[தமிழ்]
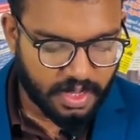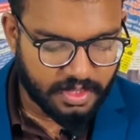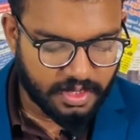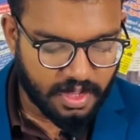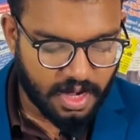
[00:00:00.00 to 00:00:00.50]

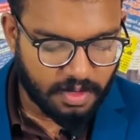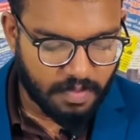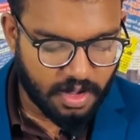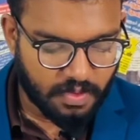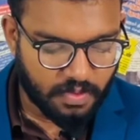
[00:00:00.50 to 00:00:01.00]
அதை
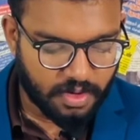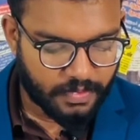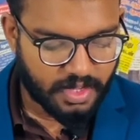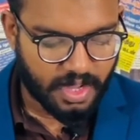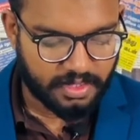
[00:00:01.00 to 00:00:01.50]
காரணமாக கூற
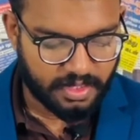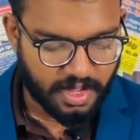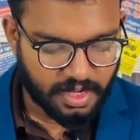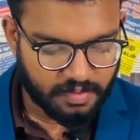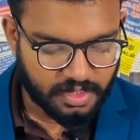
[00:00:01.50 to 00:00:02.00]
முடியாது
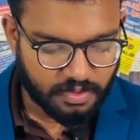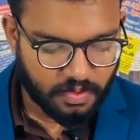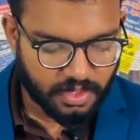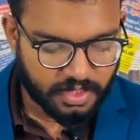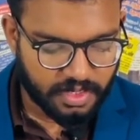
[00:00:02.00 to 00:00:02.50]
அனைவரது
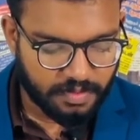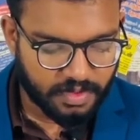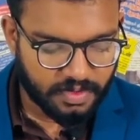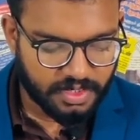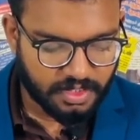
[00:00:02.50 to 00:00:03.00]
கோரிக்கைகளும்
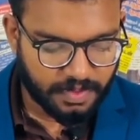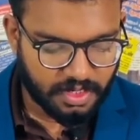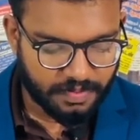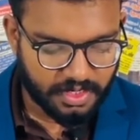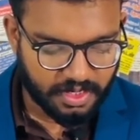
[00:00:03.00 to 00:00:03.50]

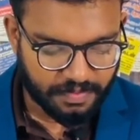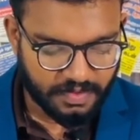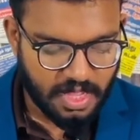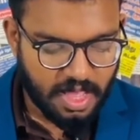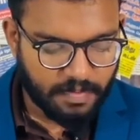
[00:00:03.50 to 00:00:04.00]
நிறைவேற்றப்பட்ட
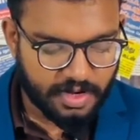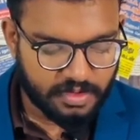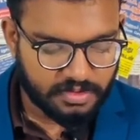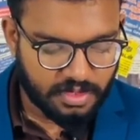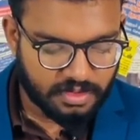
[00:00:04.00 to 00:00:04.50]
பின்னரும்
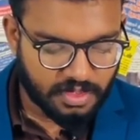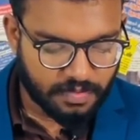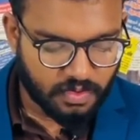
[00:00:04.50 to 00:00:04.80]
வரவு செலவு திட்டம்